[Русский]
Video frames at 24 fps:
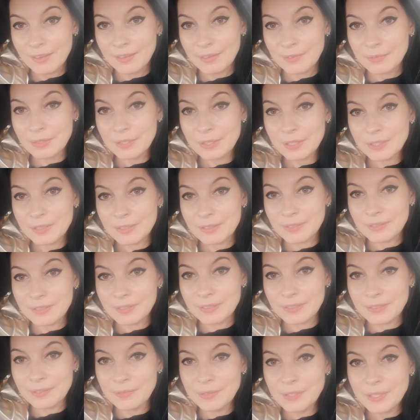вы
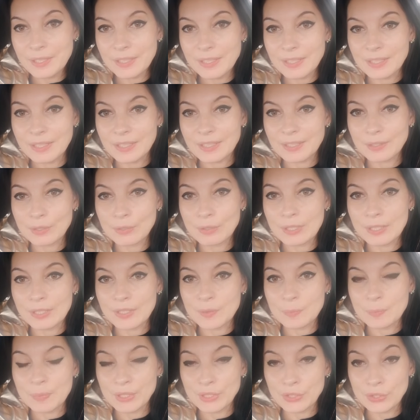э, видите, насколько
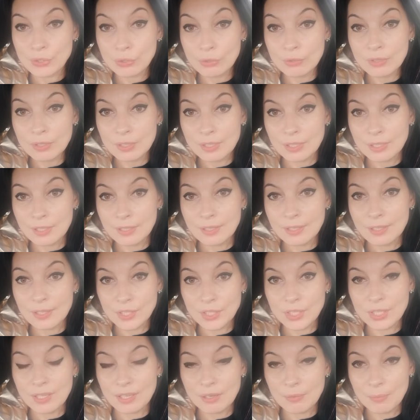сплоченная
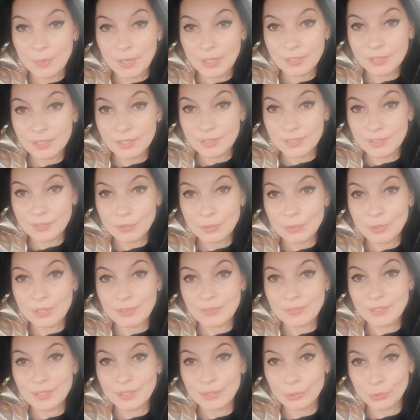наша команда, насколько
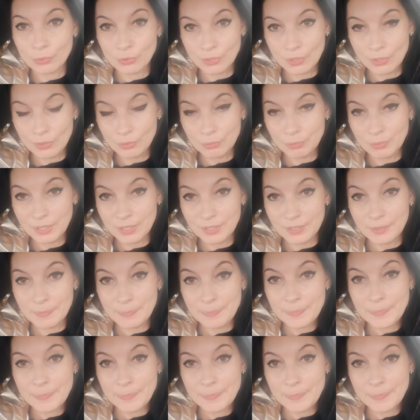все дружелюбные.